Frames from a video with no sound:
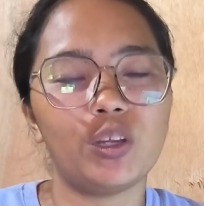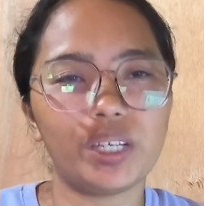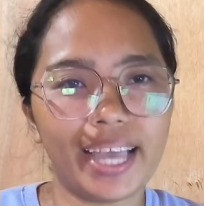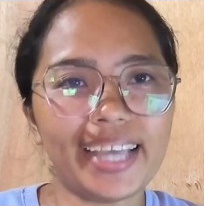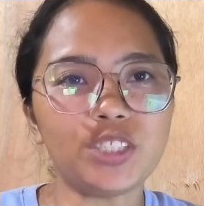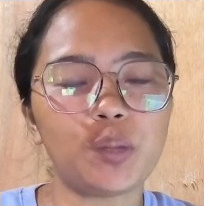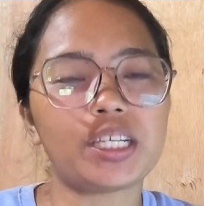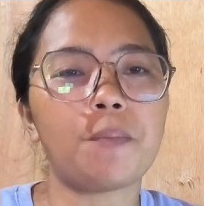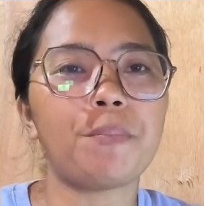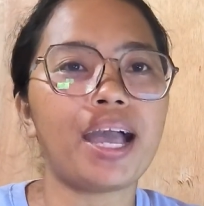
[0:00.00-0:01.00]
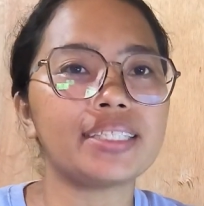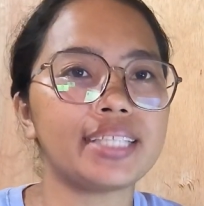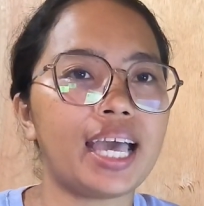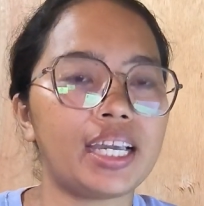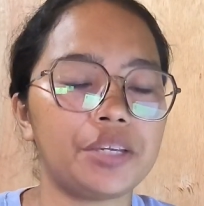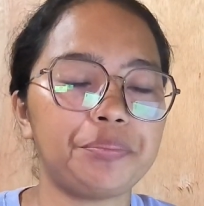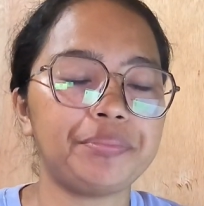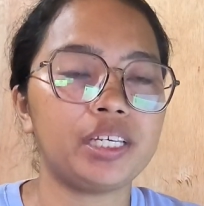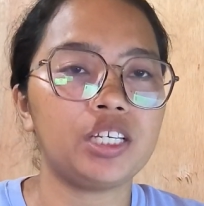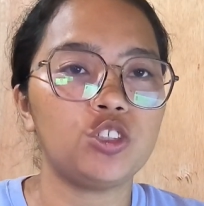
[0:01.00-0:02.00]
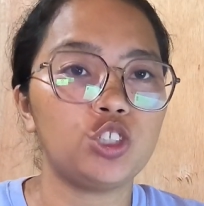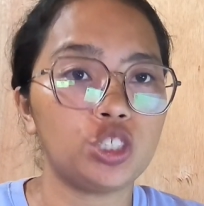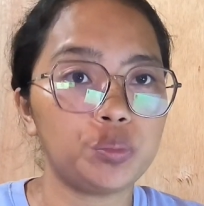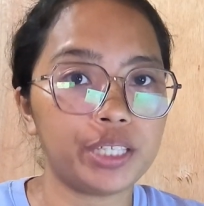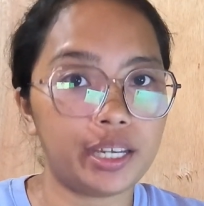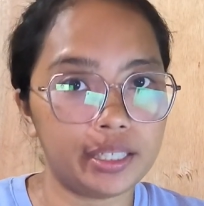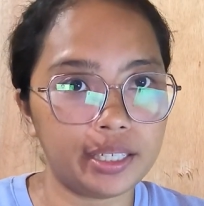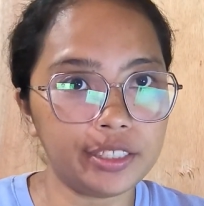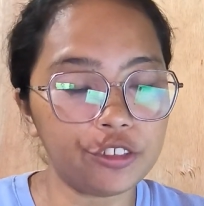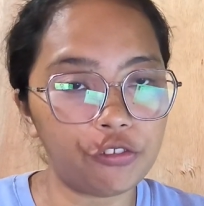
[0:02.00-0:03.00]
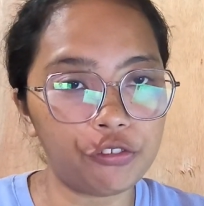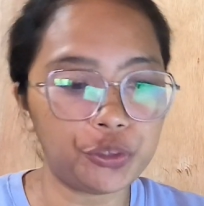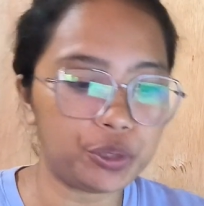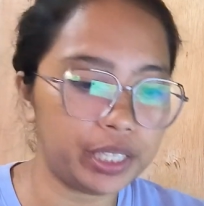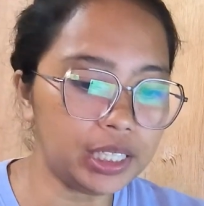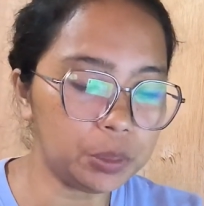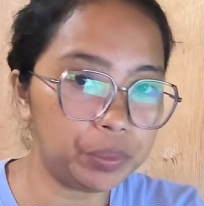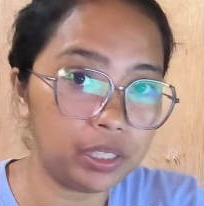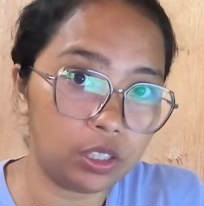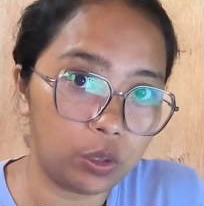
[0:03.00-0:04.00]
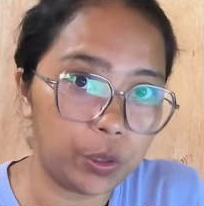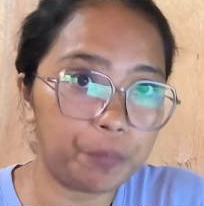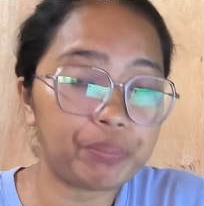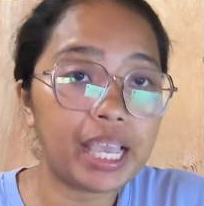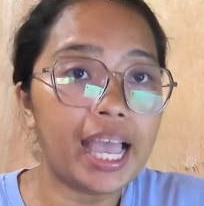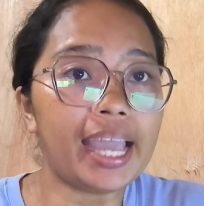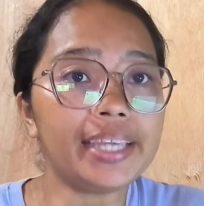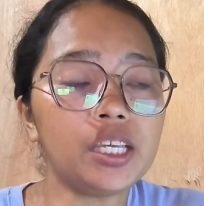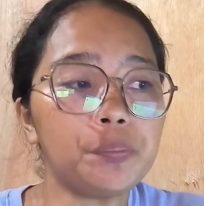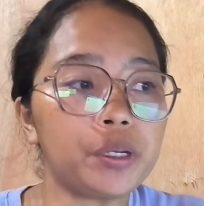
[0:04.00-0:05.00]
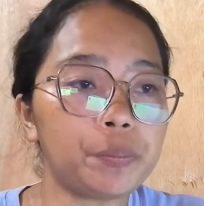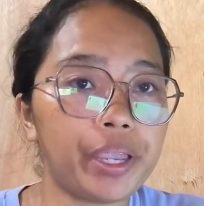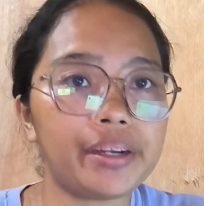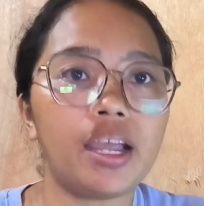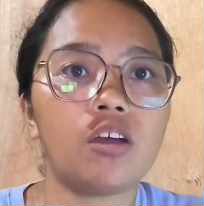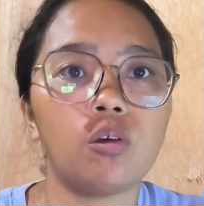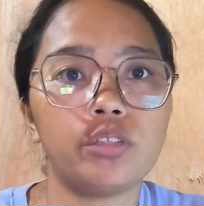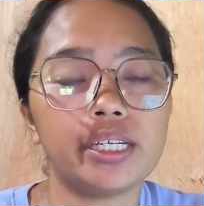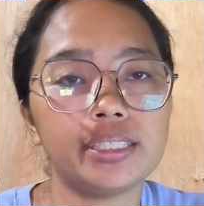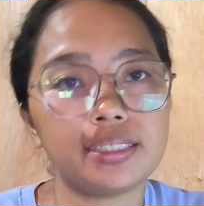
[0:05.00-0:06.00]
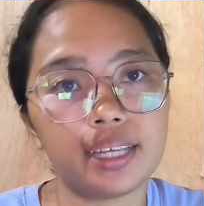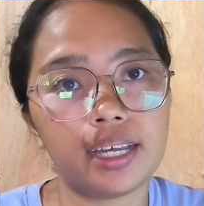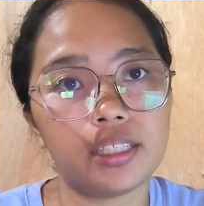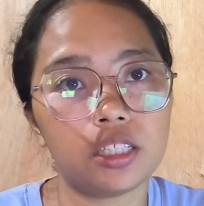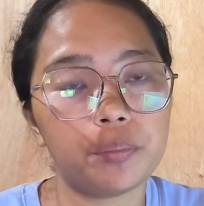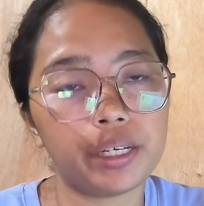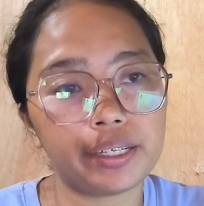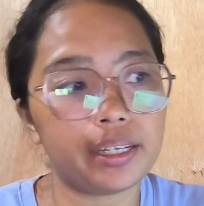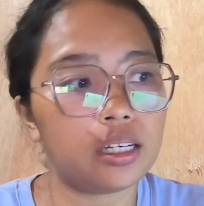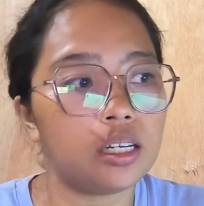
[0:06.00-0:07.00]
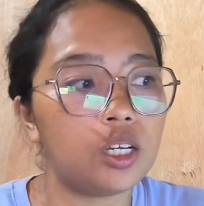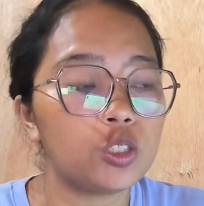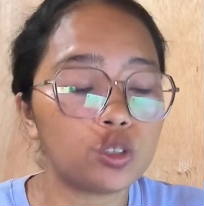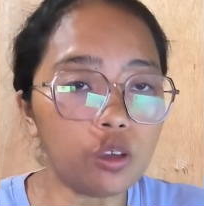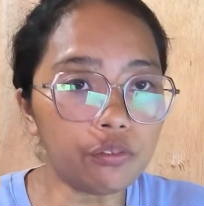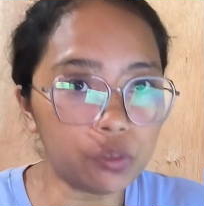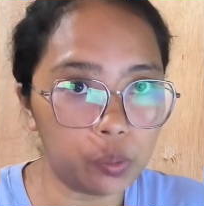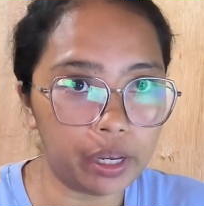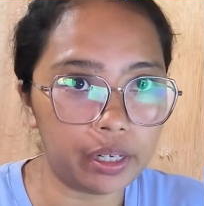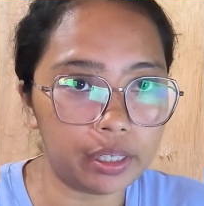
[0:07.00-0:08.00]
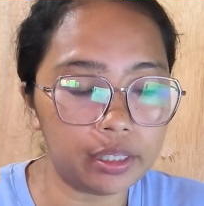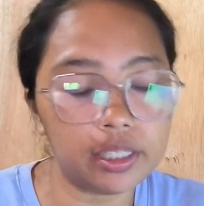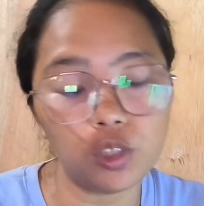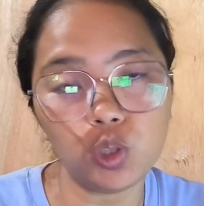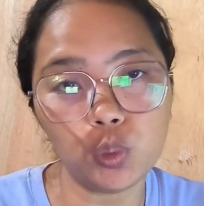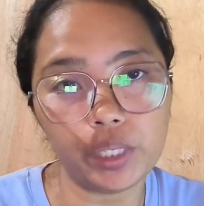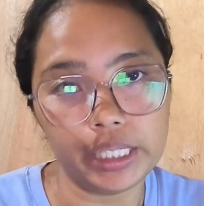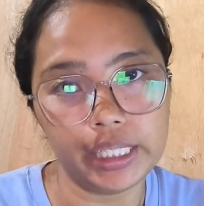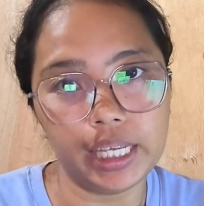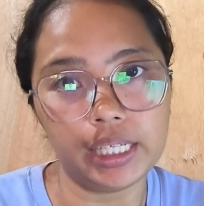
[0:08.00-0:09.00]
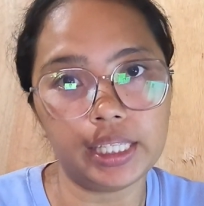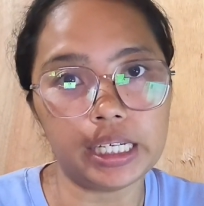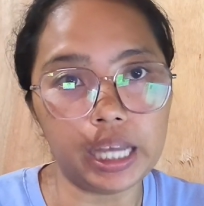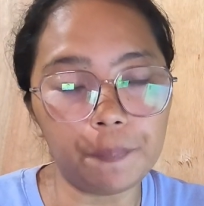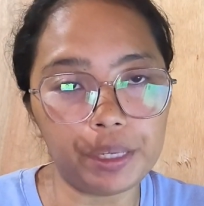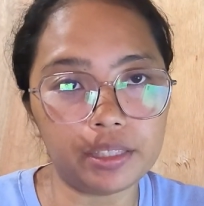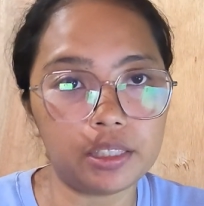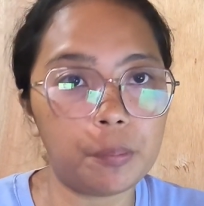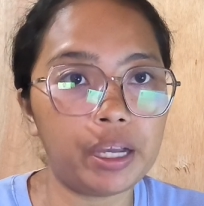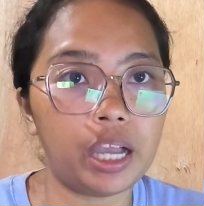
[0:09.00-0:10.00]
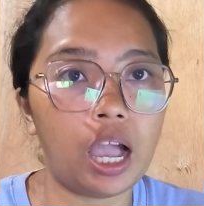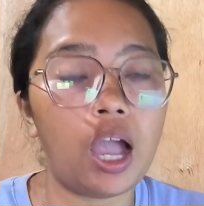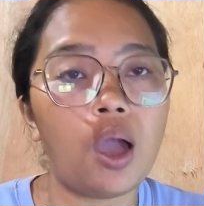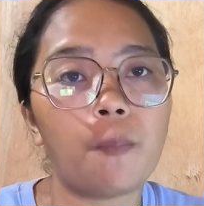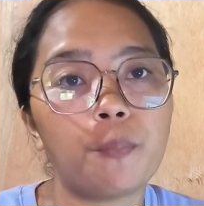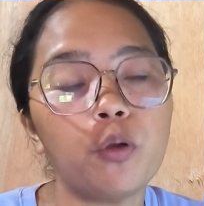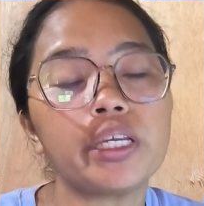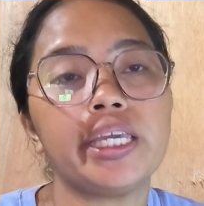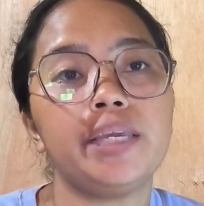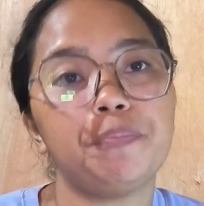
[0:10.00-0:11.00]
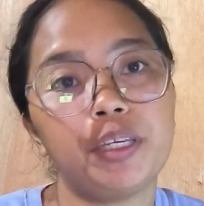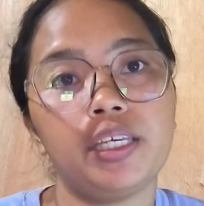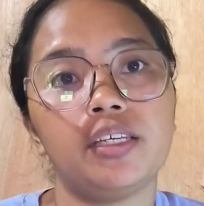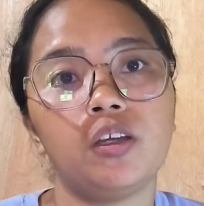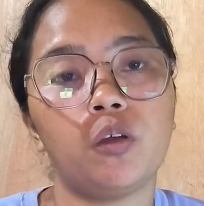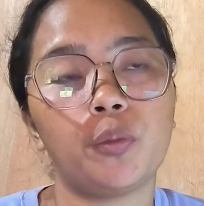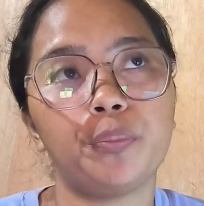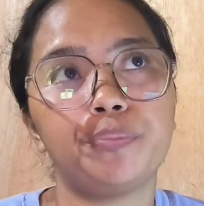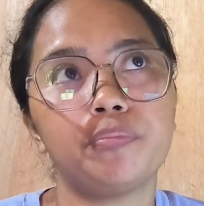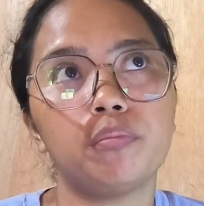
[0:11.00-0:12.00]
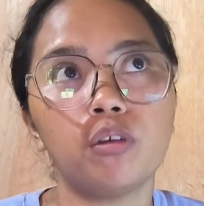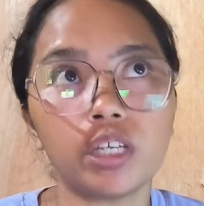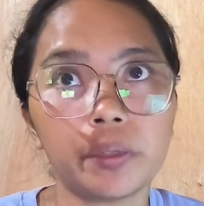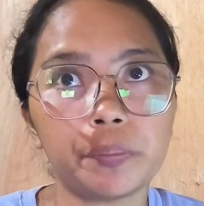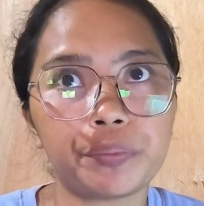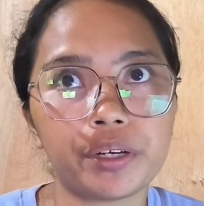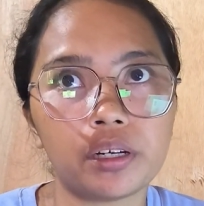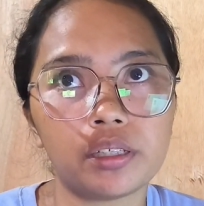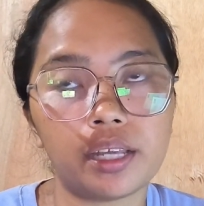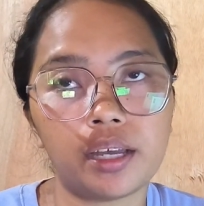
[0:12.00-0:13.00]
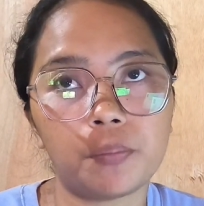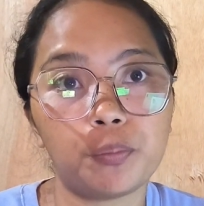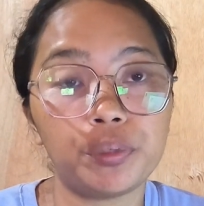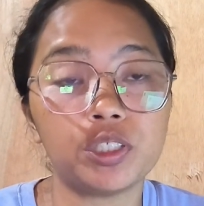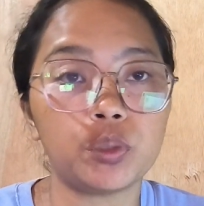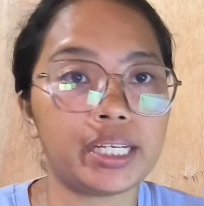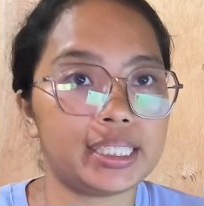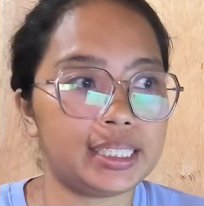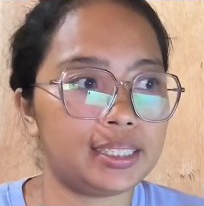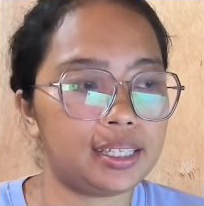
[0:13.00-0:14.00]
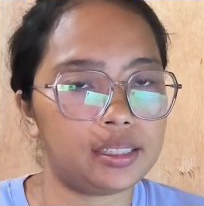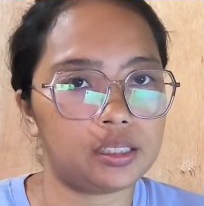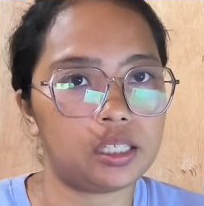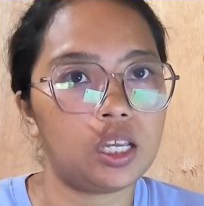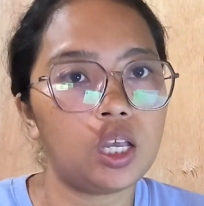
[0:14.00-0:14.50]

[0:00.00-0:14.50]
Hello guys! Welcome back sa aking YouTube channel. So for today's video, ay nag-prepare ako ng listahan ng mga software na usually ay ginagamit ng mga bookkeeping or bookkeeper na virtual assistant.